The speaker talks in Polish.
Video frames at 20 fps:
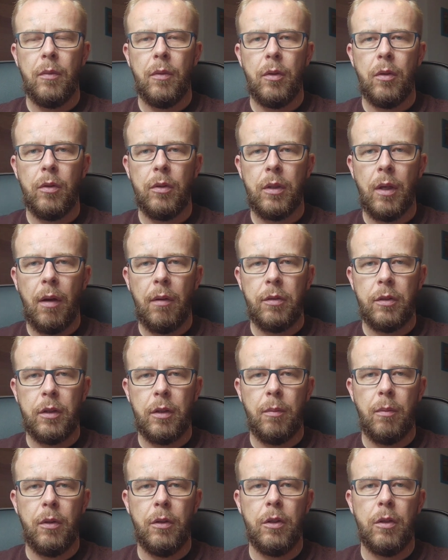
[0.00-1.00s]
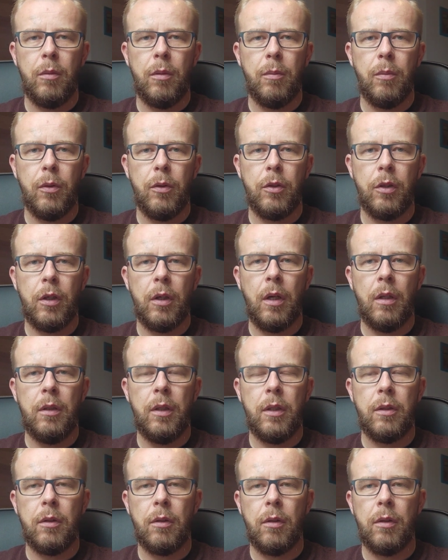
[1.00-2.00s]
to zawsze będziemy postrzegani
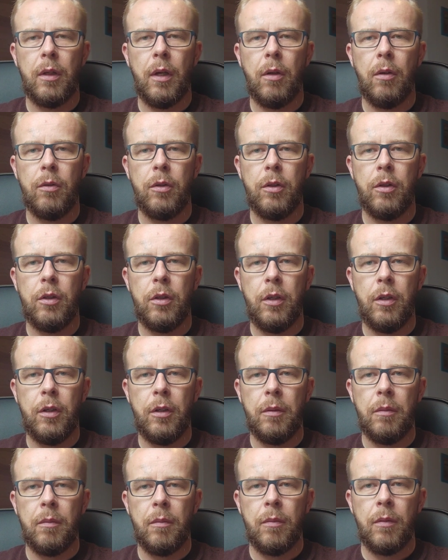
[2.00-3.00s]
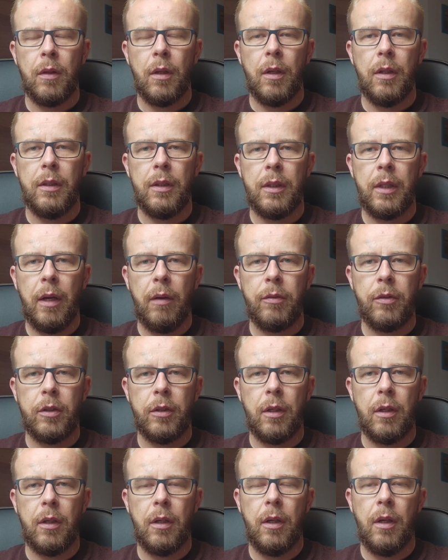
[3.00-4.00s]
jako, jako ci źli.
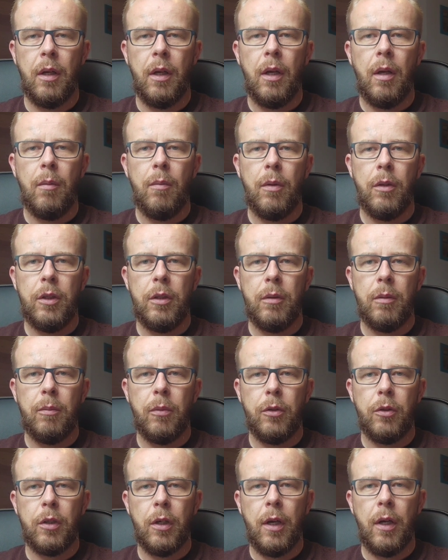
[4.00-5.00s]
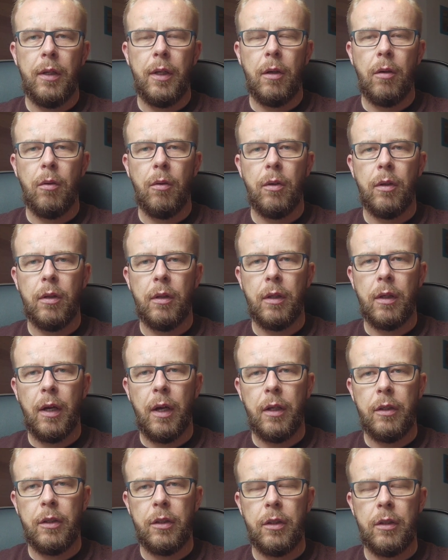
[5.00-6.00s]
Zawsze będziemy postrzegani jako
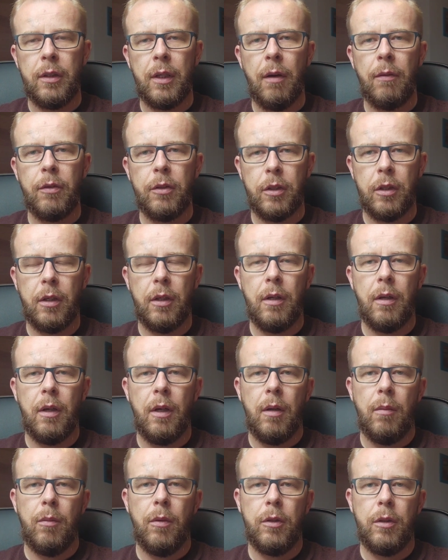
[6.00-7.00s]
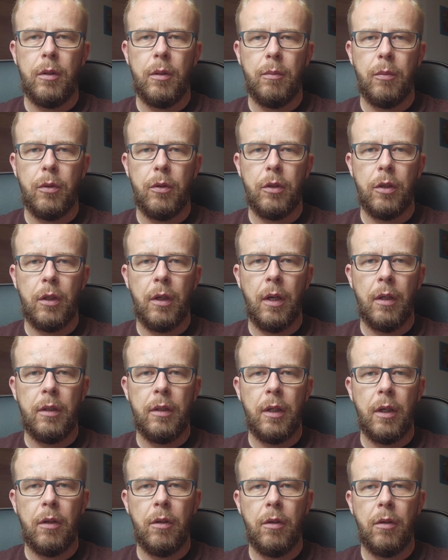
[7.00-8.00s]
krytykanci, zawsze będziemy postrzegani
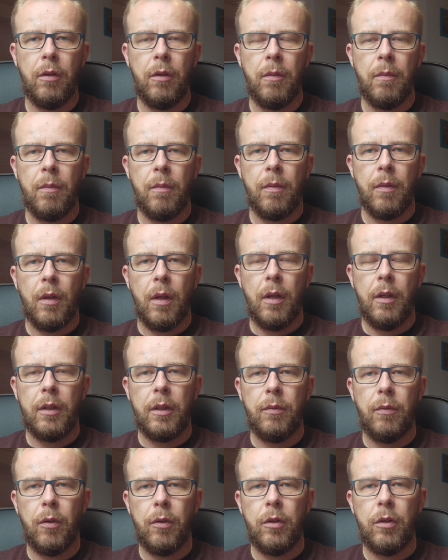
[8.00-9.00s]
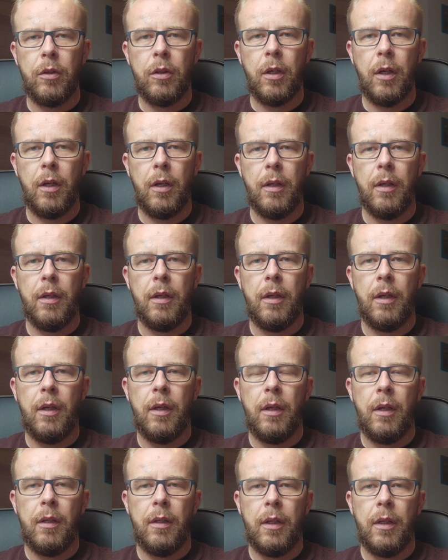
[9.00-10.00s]
jako zwodziciele.
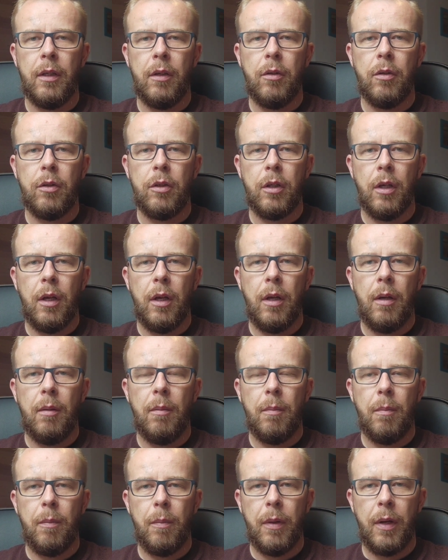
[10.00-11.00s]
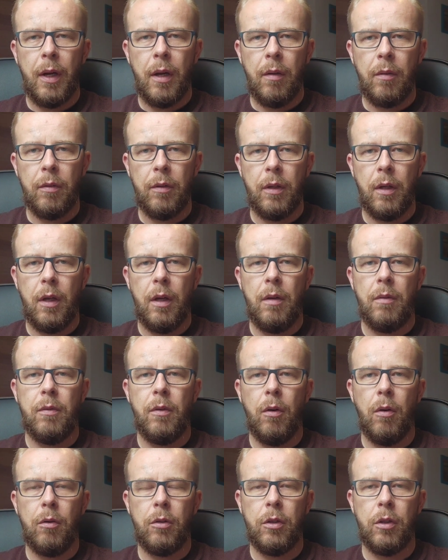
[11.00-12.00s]
Dlatego, że prawda w
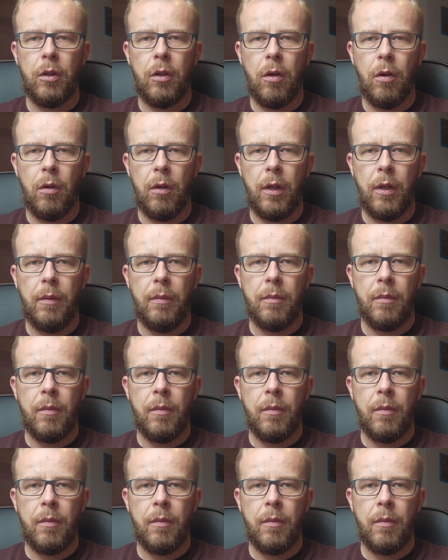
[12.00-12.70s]
oczy kole.